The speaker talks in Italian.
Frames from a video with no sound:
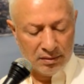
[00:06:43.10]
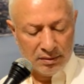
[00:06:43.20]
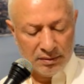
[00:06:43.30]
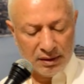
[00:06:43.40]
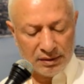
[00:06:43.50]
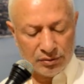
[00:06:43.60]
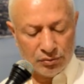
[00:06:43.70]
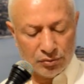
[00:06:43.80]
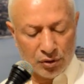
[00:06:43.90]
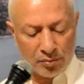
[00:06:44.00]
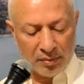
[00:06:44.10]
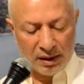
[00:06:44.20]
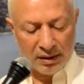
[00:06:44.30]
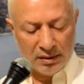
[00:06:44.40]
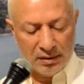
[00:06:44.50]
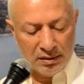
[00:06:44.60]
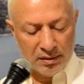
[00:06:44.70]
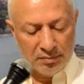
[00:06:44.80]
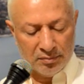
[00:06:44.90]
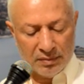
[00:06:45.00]
nessuno ormai
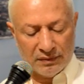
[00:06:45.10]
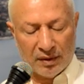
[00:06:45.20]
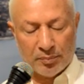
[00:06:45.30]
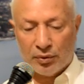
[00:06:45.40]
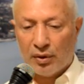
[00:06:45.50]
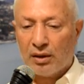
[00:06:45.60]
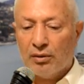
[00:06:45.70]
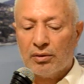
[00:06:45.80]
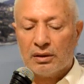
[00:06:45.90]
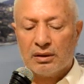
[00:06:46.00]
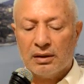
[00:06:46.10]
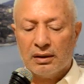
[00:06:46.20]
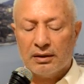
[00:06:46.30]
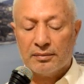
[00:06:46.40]
mi fa più la corte